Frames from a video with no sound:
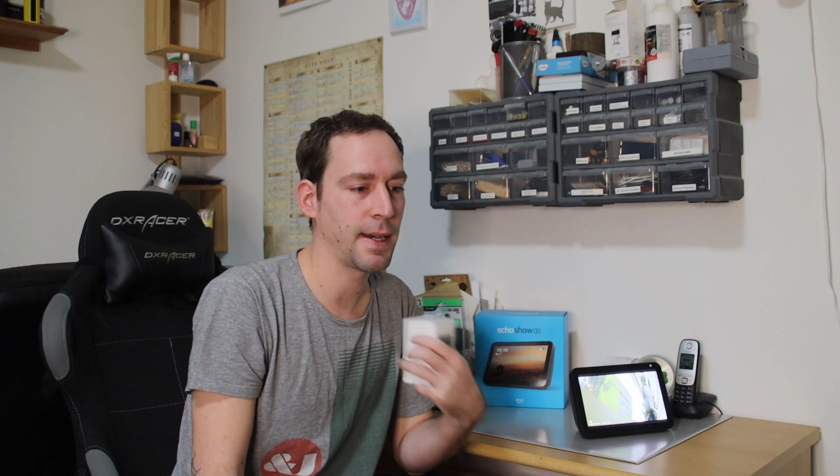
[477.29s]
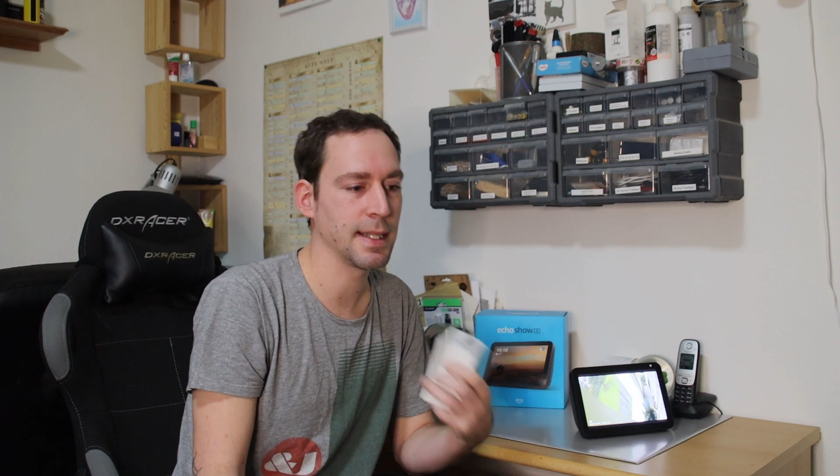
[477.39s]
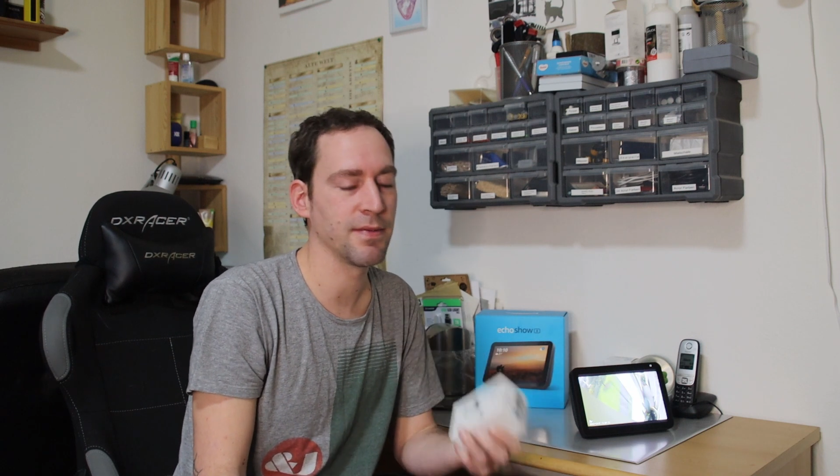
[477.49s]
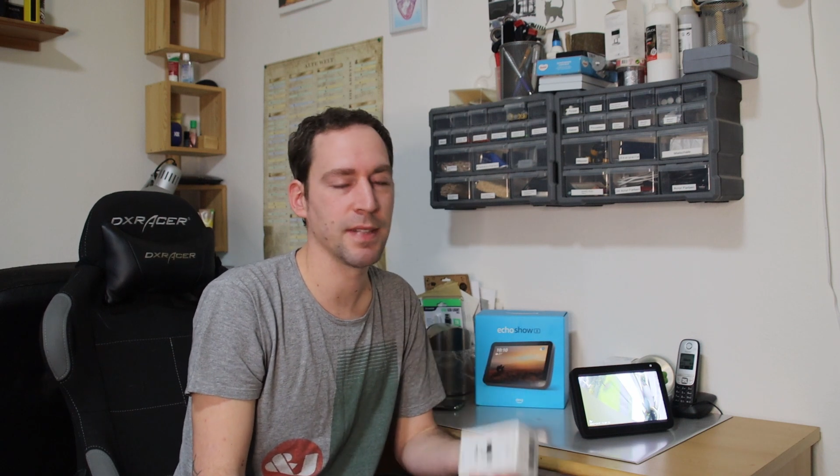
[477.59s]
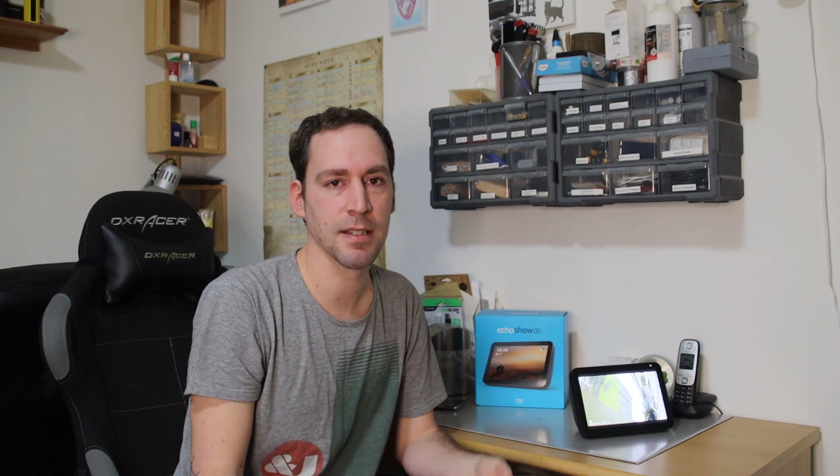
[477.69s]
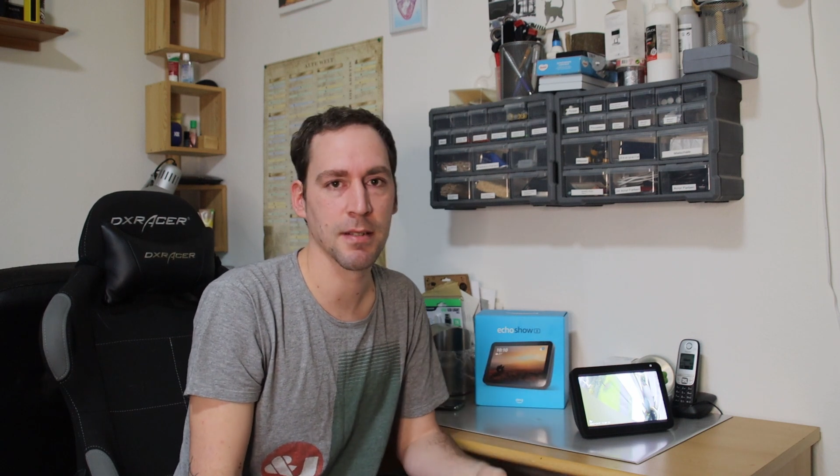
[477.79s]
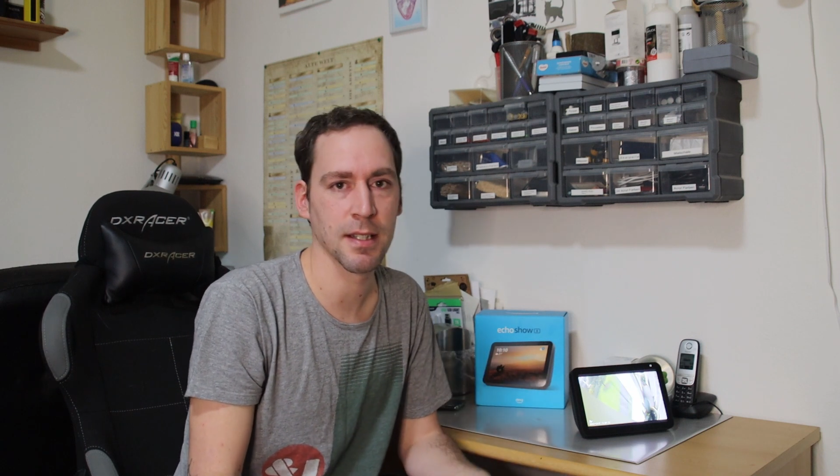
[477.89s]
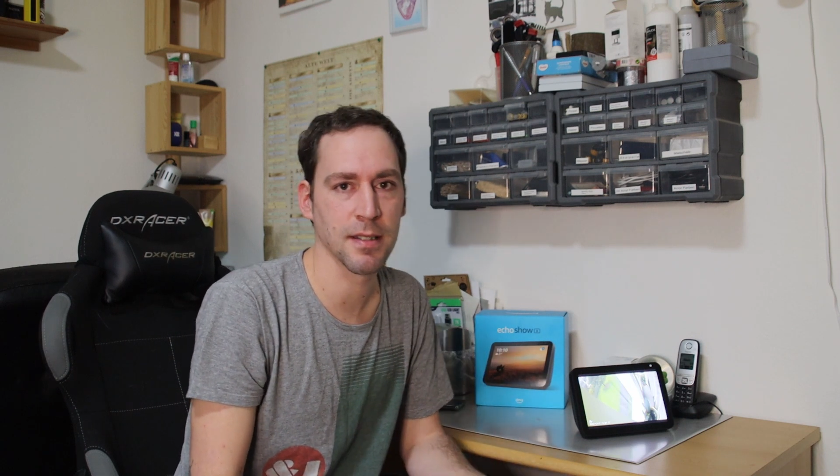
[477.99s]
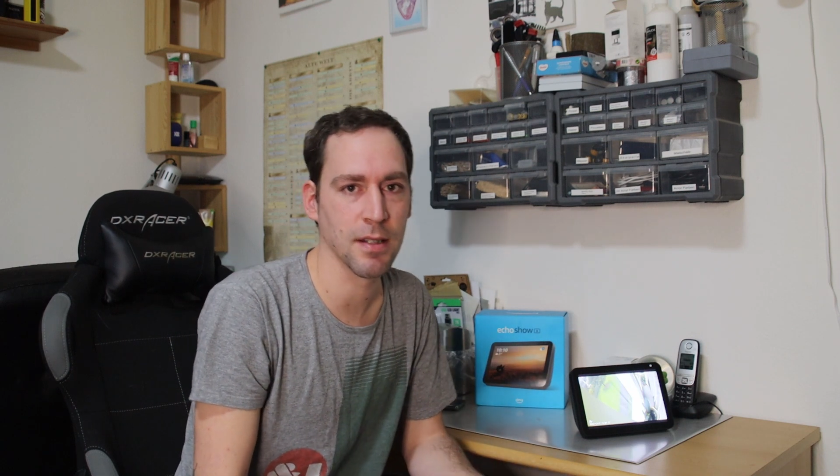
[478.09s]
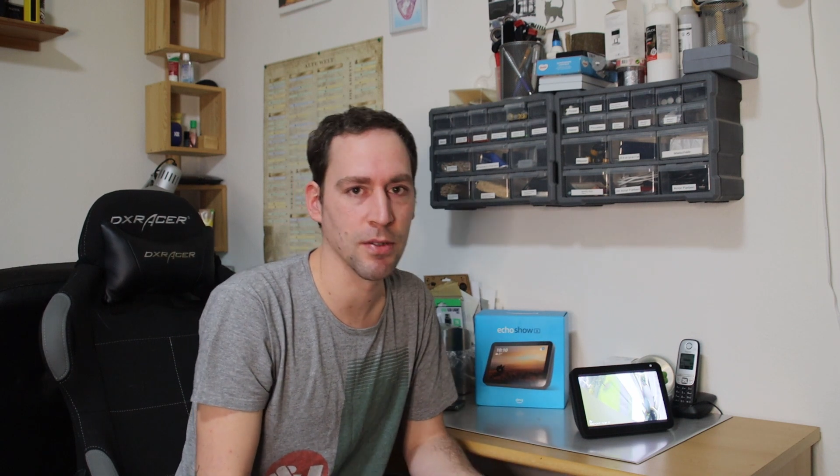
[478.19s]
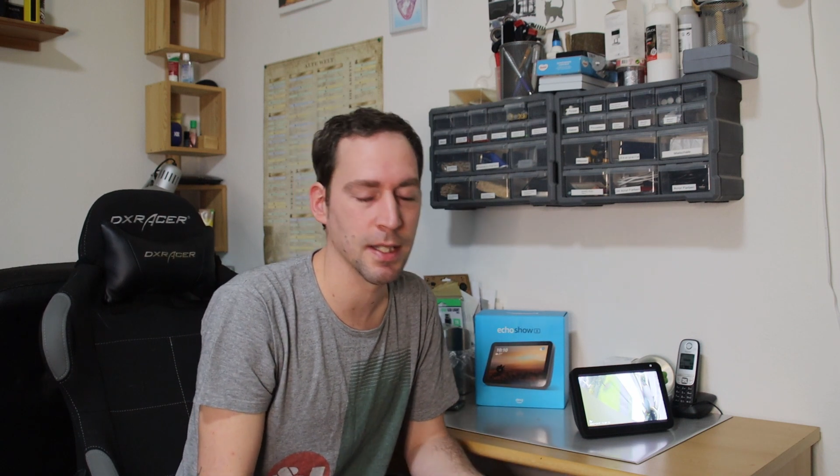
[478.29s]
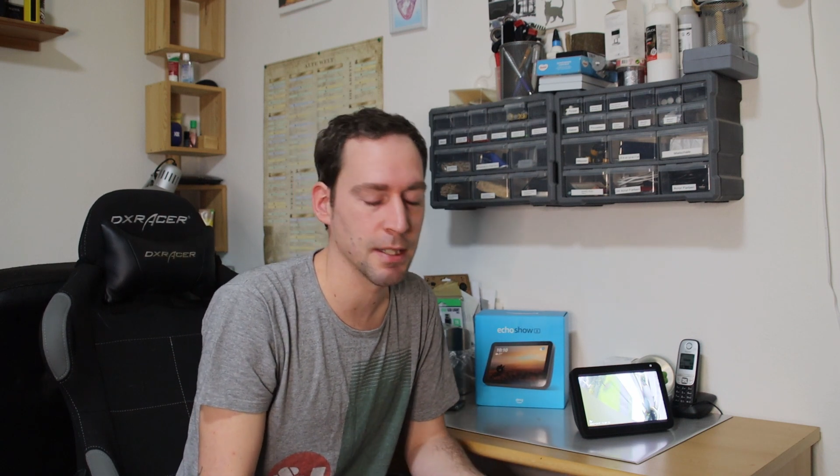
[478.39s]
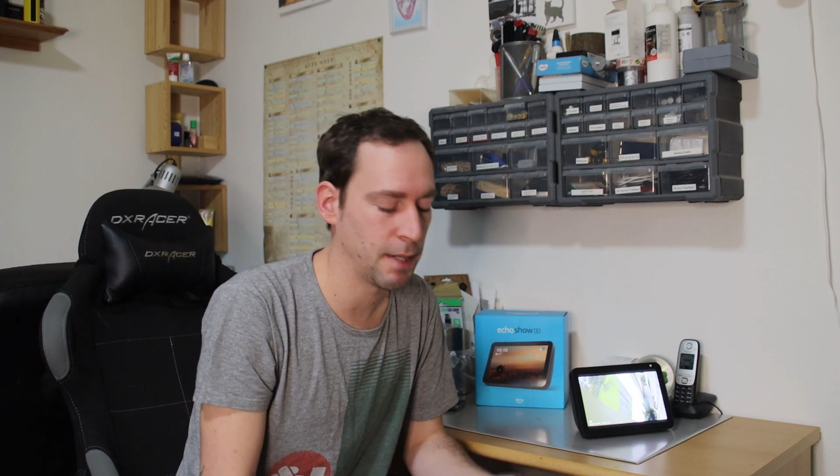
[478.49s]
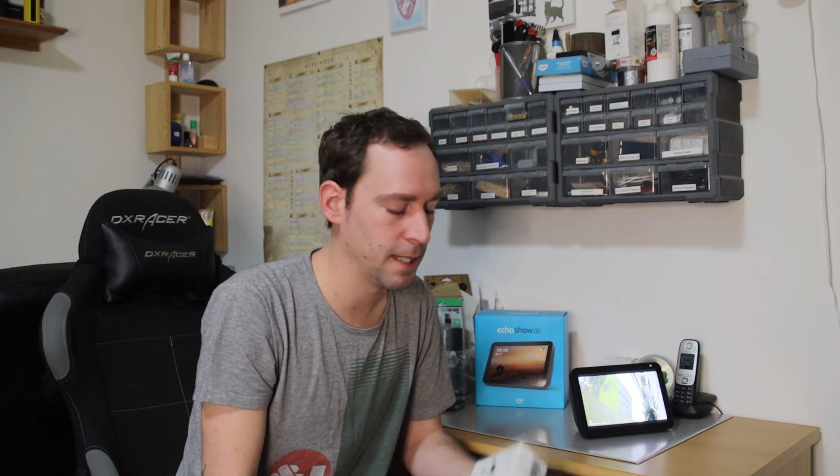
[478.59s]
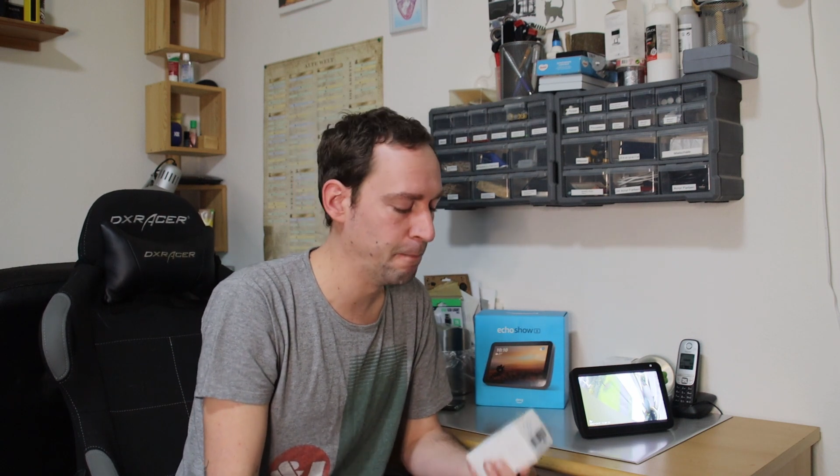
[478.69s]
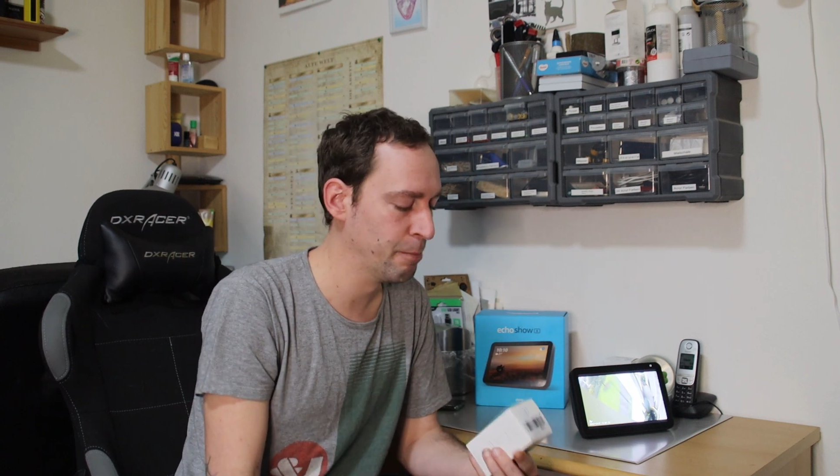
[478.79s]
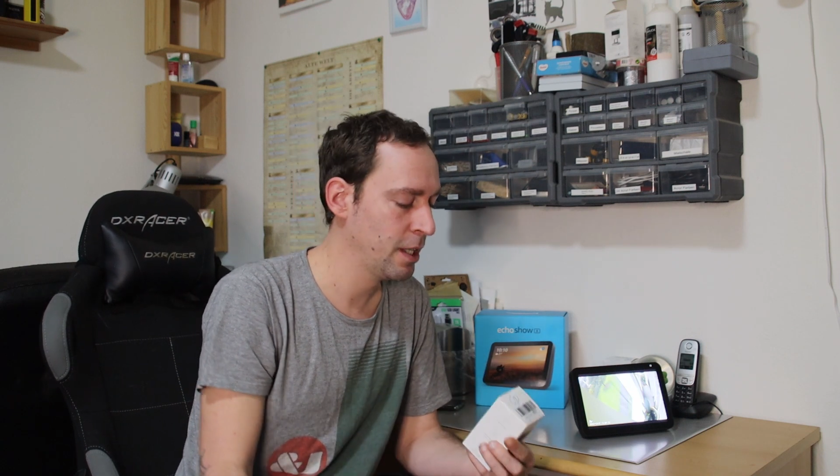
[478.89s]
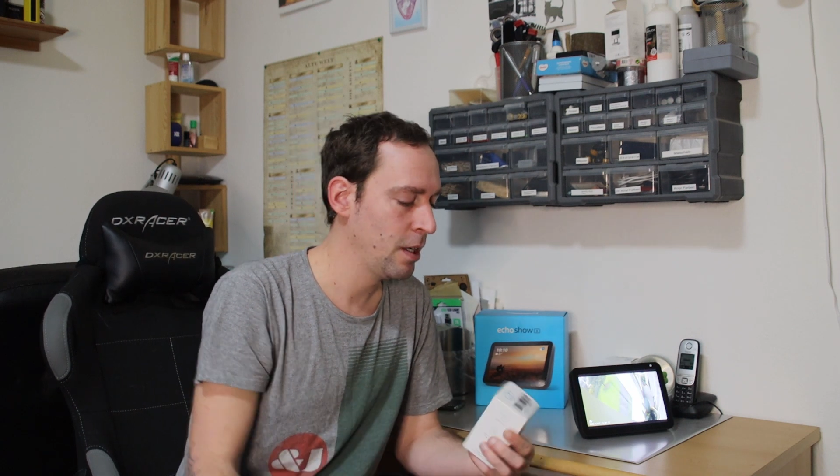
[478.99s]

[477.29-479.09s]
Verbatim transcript: weiß welchen Discounter ich meine.